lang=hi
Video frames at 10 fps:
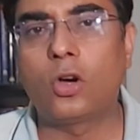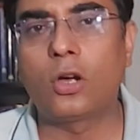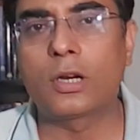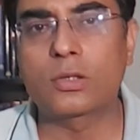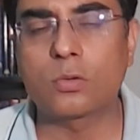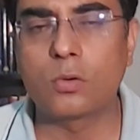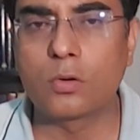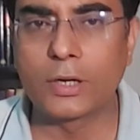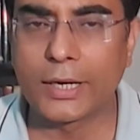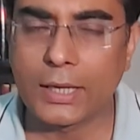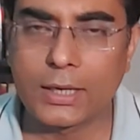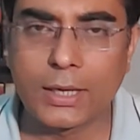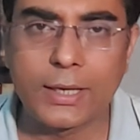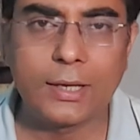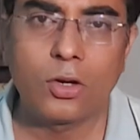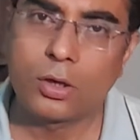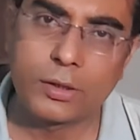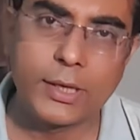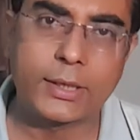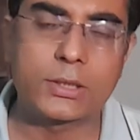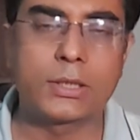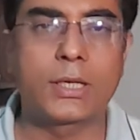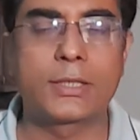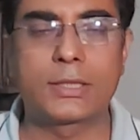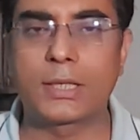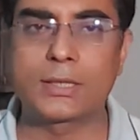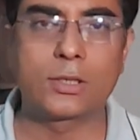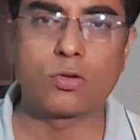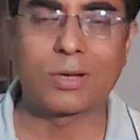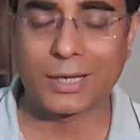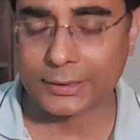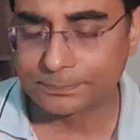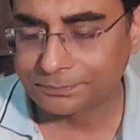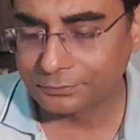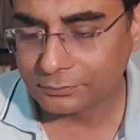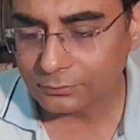और इसको गेड़ा लगाना है और किसी ना किसी तरह से इसको करना है